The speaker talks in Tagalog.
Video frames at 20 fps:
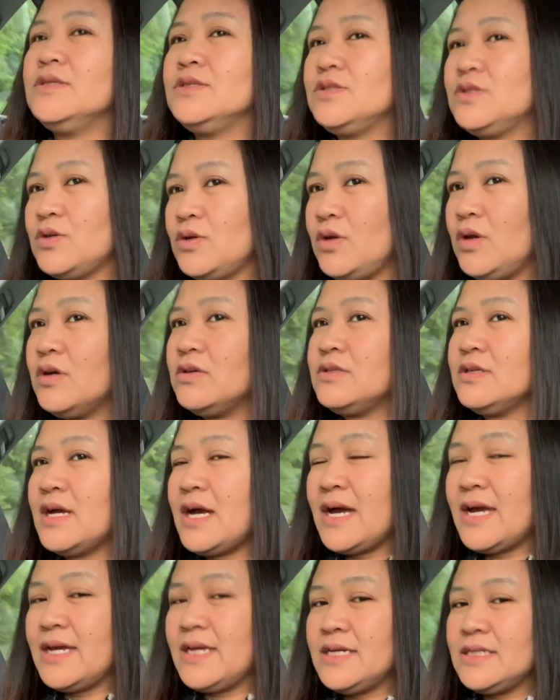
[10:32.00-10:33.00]
so yun
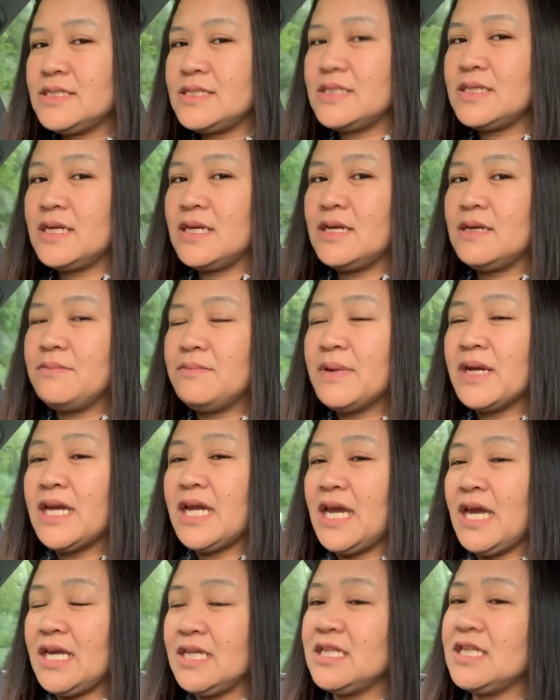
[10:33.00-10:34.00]
guys mag
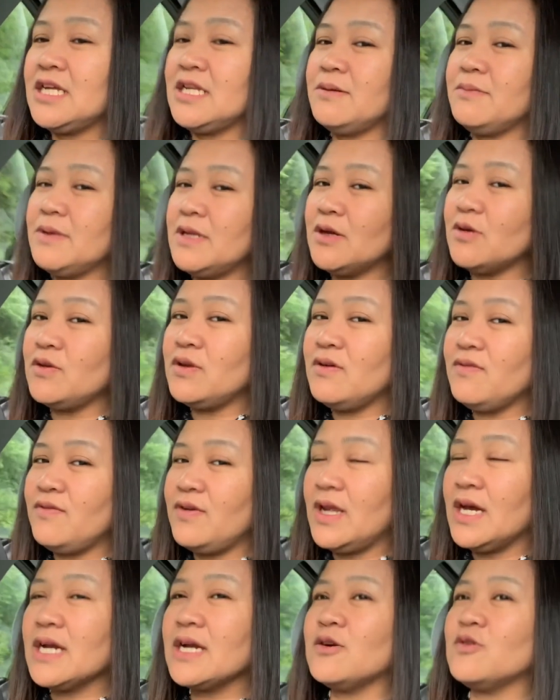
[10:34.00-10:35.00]
end na naman ako ng vlog